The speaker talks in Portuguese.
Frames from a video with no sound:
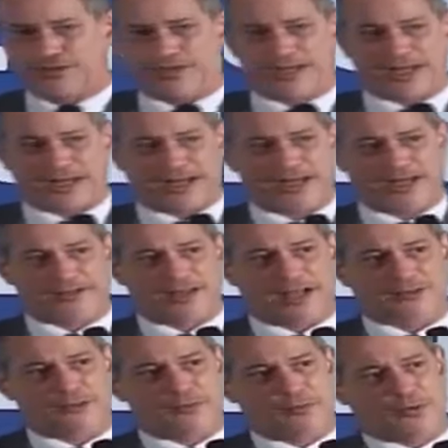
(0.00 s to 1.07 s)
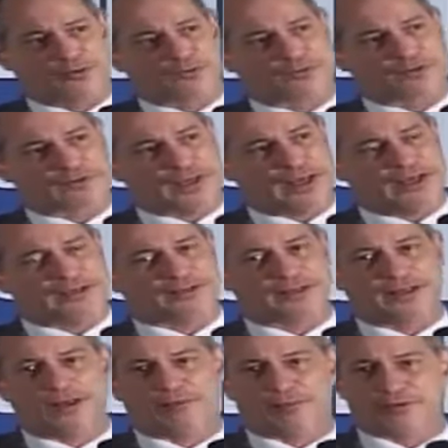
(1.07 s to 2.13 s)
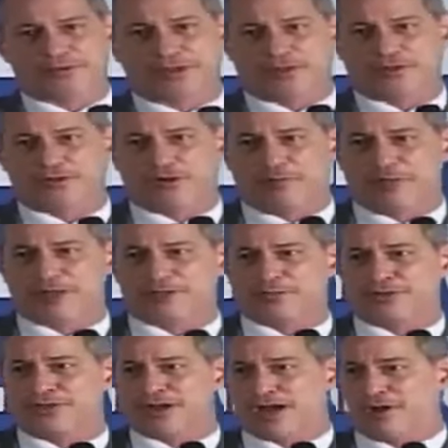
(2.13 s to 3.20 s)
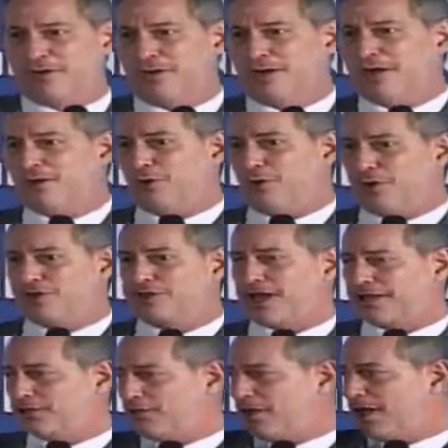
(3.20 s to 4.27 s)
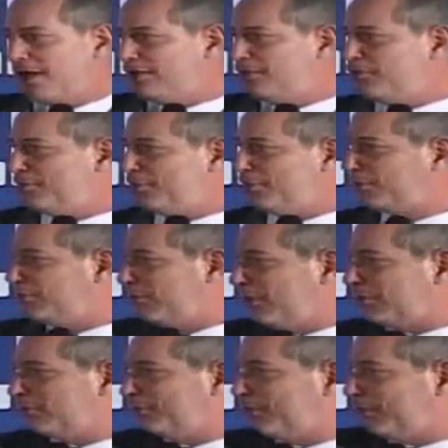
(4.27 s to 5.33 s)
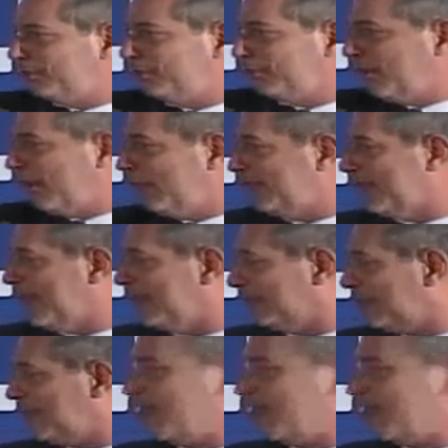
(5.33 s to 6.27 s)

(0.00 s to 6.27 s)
tinha naquela data 1,6% do comércio mundial, hoje está atolado em 1,8%, 1,9% do